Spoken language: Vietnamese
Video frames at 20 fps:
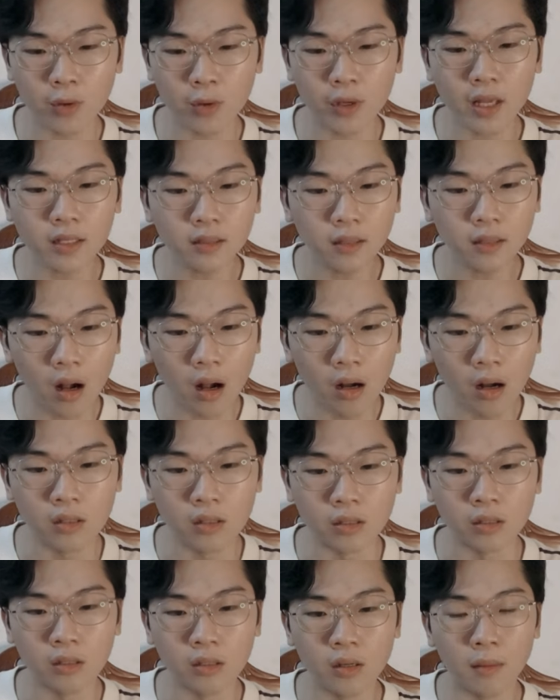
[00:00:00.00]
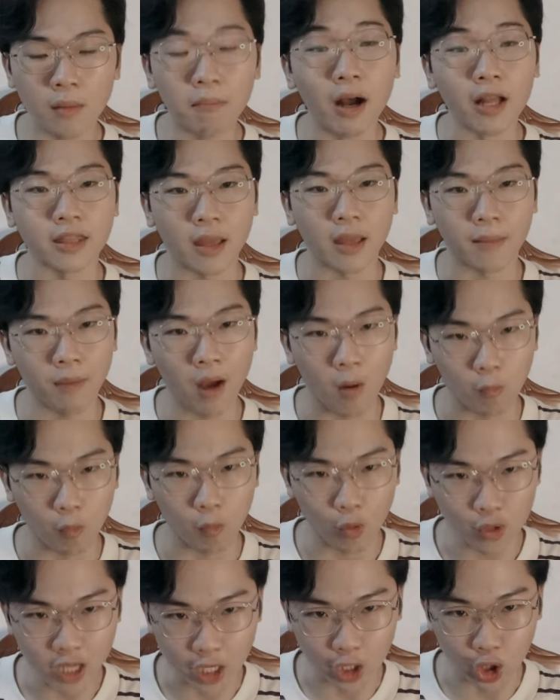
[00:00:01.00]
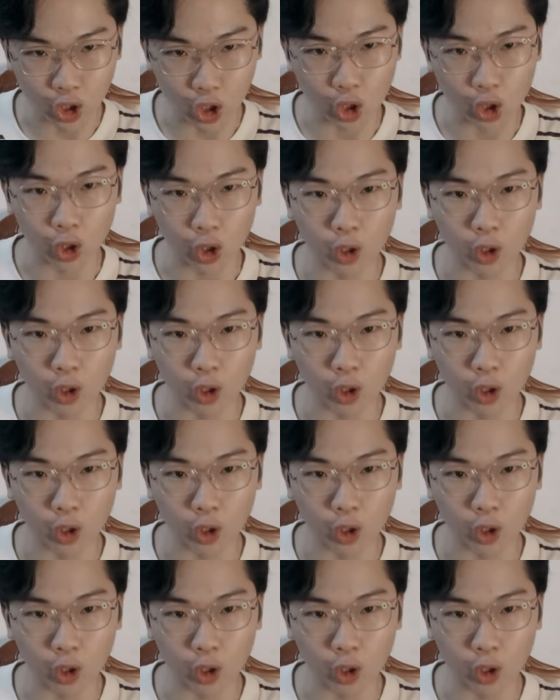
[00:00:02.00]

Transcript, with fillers: cái thư mời nhập học của nhà trường.